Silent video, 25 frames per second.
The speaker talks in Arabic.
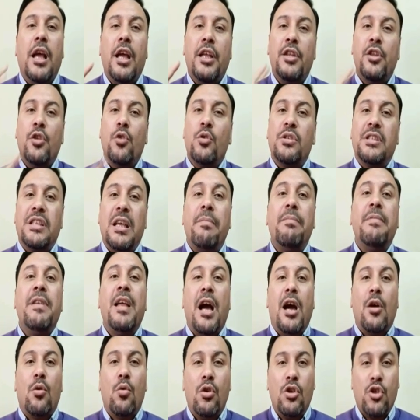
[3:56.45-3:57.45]
انه
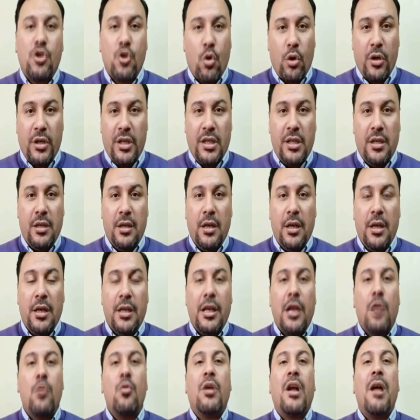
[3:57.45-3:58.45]
يسيبني اروح شغلي
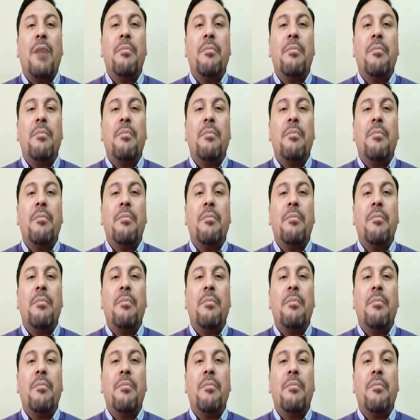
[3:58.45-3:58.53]
لانه م.